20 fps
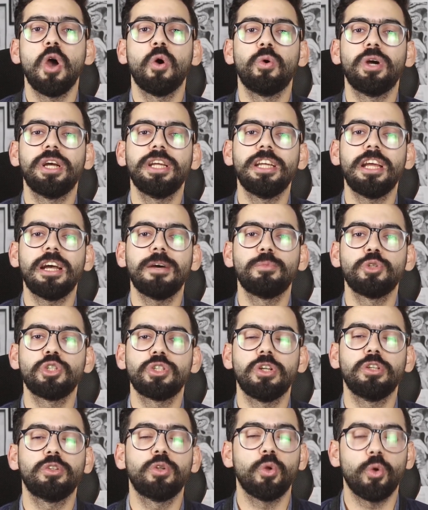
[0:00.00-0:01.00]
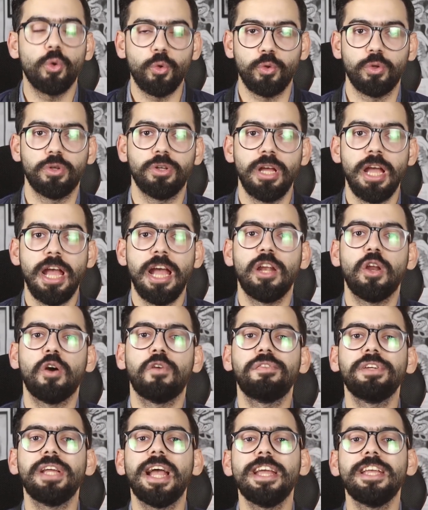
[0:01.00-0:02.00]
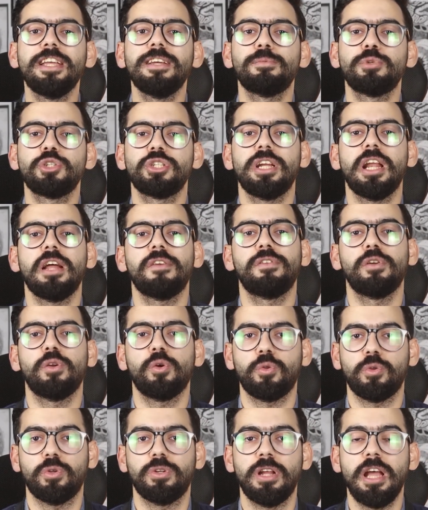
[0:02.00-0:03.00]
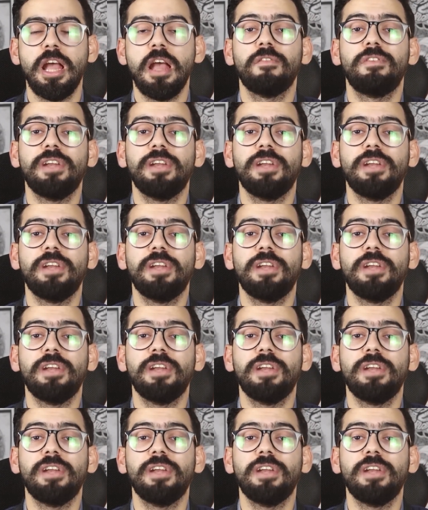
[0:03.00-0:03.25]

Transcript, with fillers: وهي مشكله الاذن لو في اي مشكله في الاذن